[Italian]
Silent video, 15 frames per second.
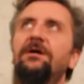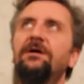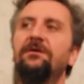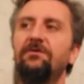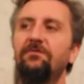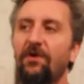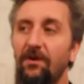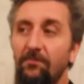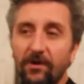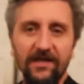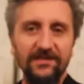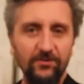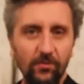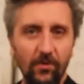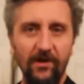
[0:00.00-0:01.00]
noi vorremmo che
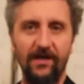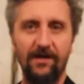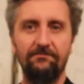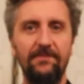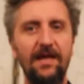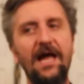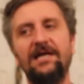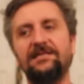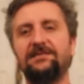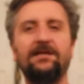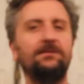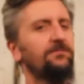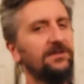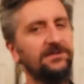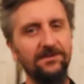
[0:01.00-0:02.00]
la scuola cambiasse,
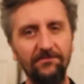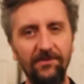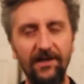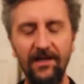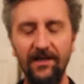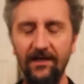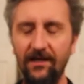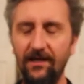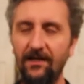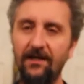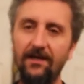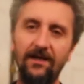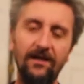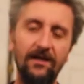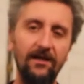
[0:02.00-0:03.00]
cambiasse in
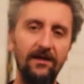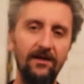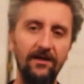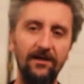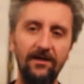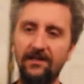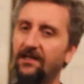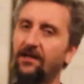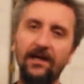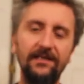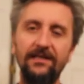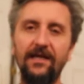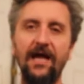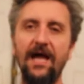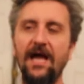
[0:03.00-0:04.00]
maniera
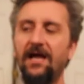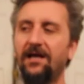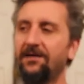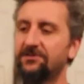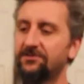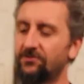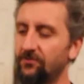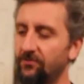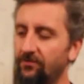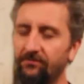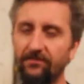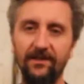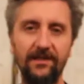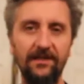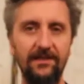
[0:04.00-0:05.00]
radicale,
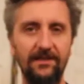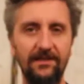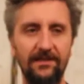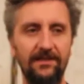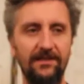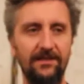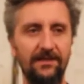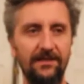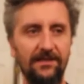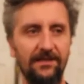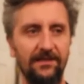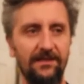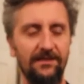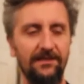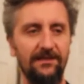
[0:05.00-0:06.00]
insomma,
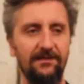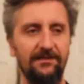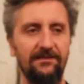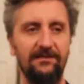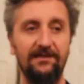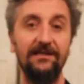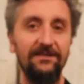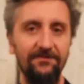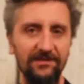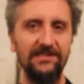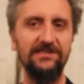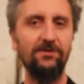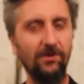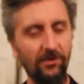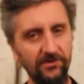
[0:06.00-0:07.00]
che, che
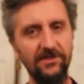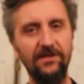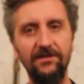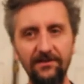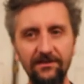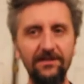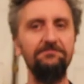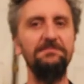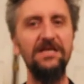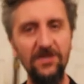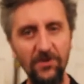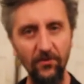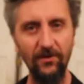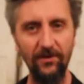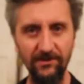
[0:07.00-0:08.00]
diventasse qualcosa di, di,
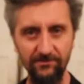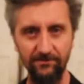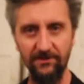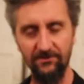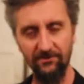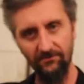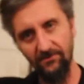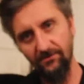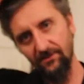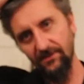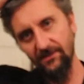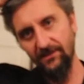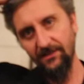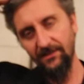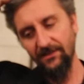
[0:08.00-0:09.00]
migliore rispetto a quello
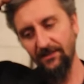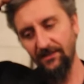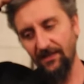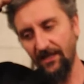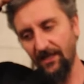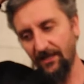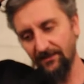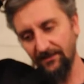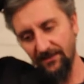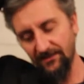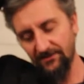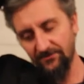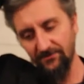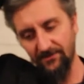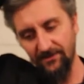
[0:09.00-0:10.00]
che, che, che è
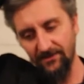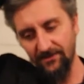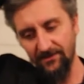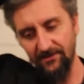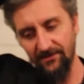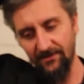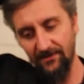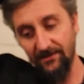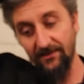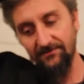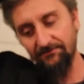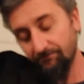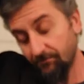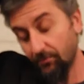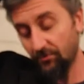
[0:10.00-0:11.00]
adesso e che, e che,
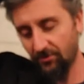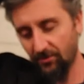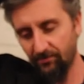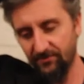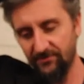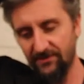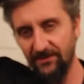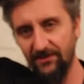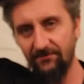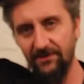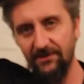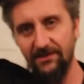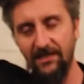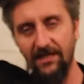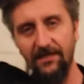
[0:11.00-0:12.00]
purtroppo sta
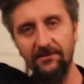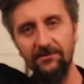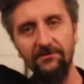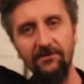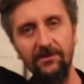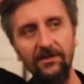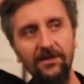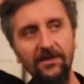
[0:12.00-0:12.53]
diventando.